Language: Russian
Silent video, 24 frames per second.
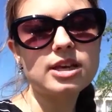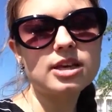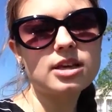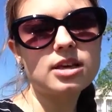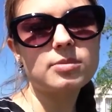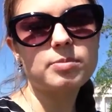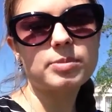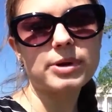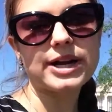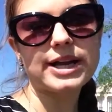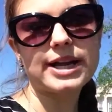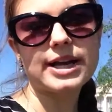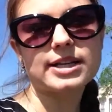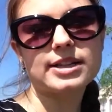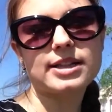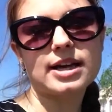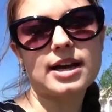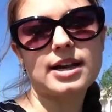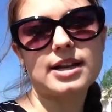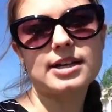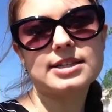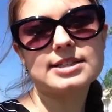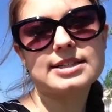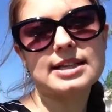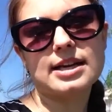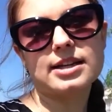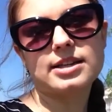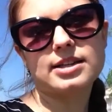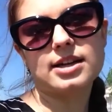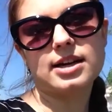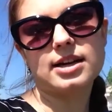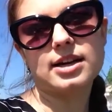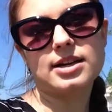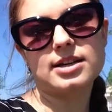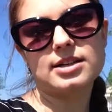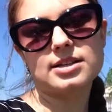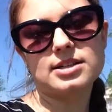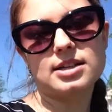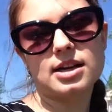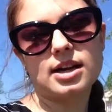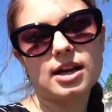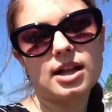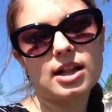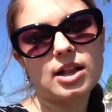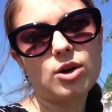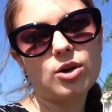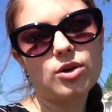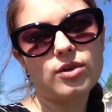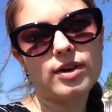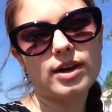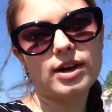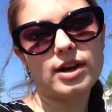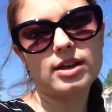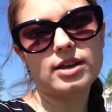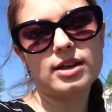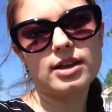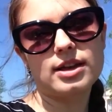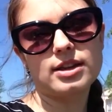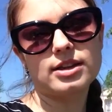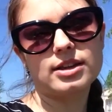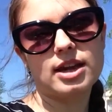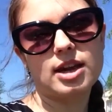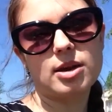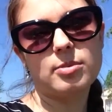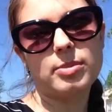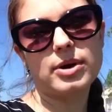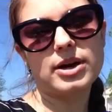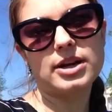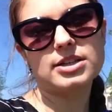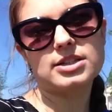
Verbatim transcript: и проекта Александра Соколова и Андрея